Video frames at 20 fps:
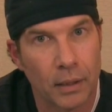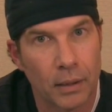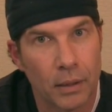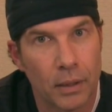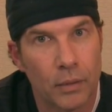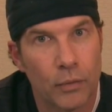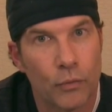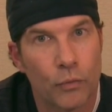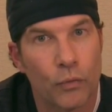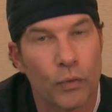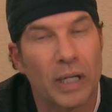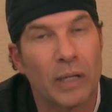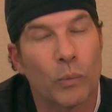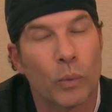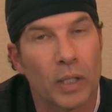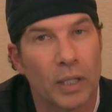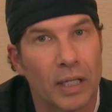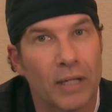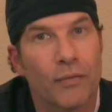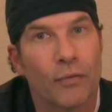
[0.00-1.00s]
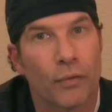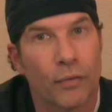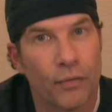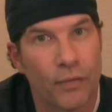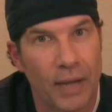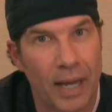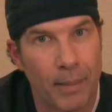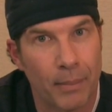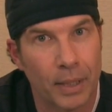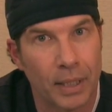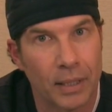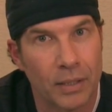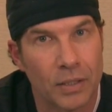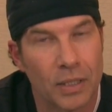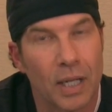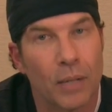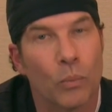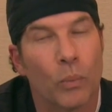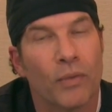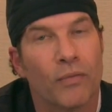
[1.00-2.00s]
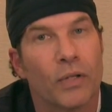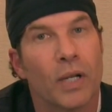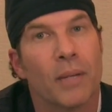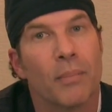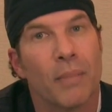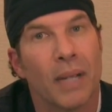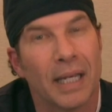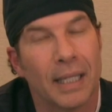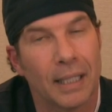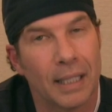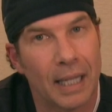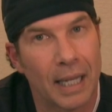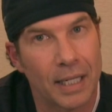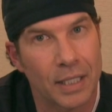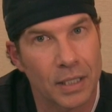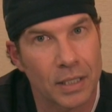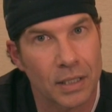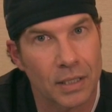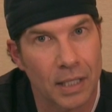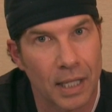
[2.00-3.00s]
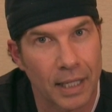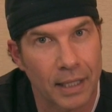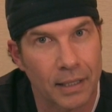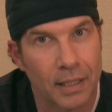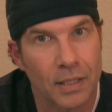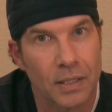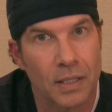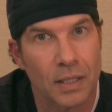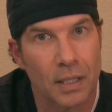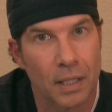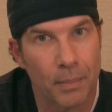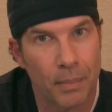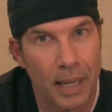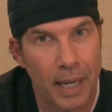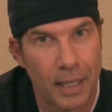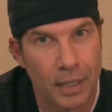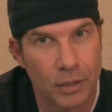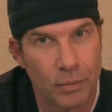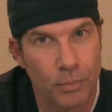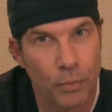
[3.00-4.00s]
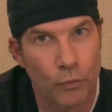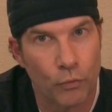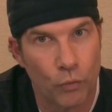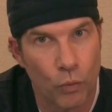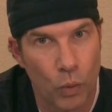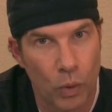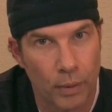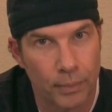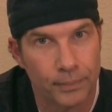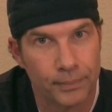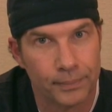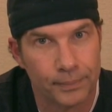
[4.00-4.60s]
是一件美好的事情，而我们有幸多次参与其中。